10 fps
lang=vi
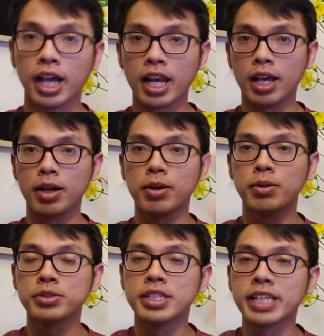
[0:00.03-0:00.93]

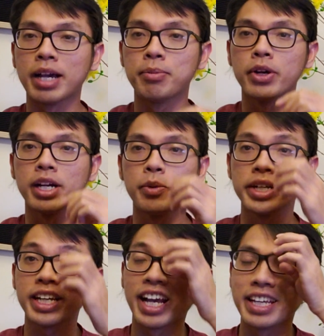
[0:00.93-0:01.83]
Hello, xin chào mọi người
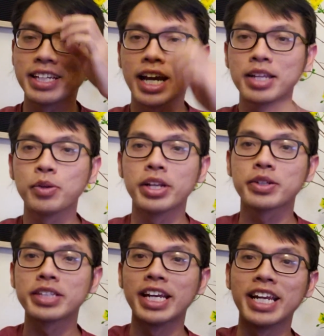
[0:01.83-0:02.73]
quay trở lại với kênh du lịch
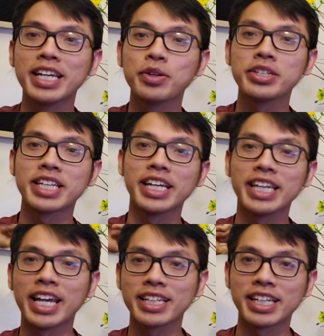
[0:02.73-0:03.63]
của Thành Lê USA
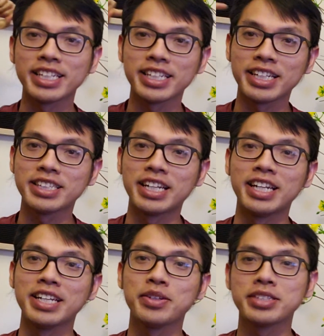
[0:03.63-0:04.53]
nhé. Thấy vậy
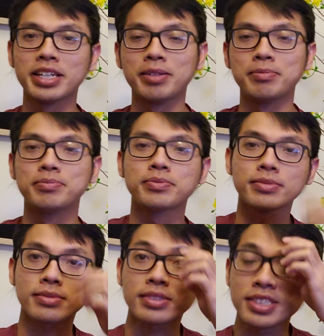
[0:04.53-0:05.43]
Thành Lê USA
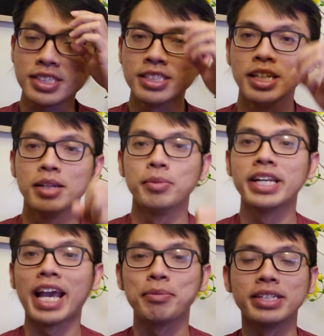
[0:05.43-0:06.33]
Bữa
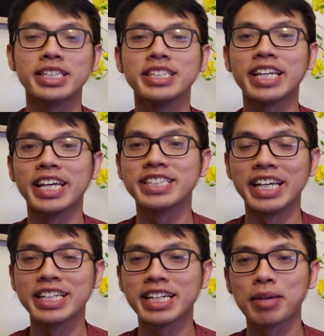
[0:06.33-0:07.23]
nay mình xin chia
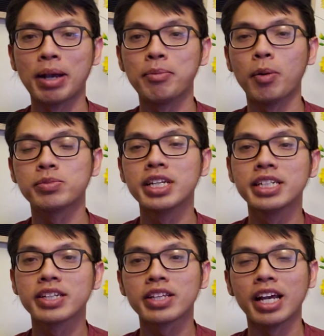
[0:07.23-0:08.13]
sẻ với các bạn một
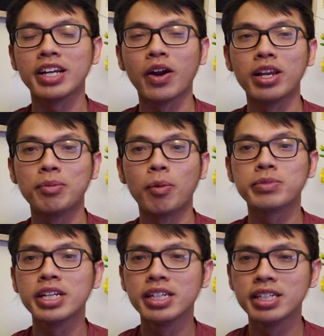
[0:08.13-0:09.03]
tin có thể gọi là
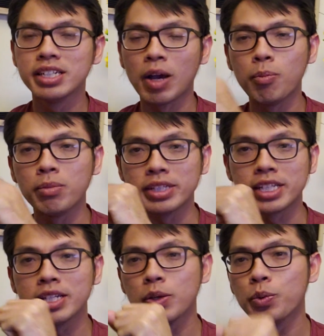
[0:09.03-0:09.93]
một tin nóng và
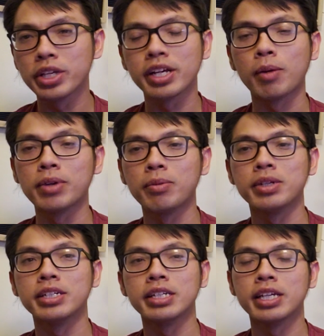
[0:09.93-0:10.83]
tin vui cho cộng đồng
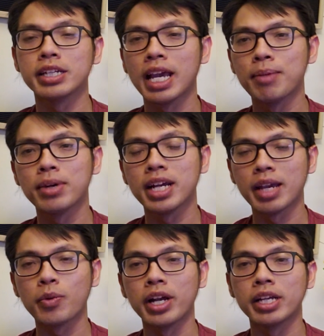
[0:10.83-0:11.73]
người Việt Nam ở
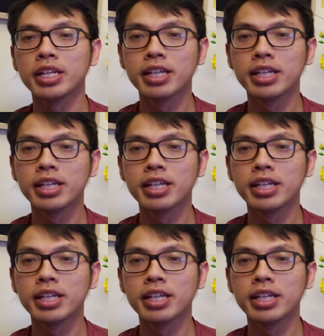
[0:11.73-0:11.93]
hải ngoại.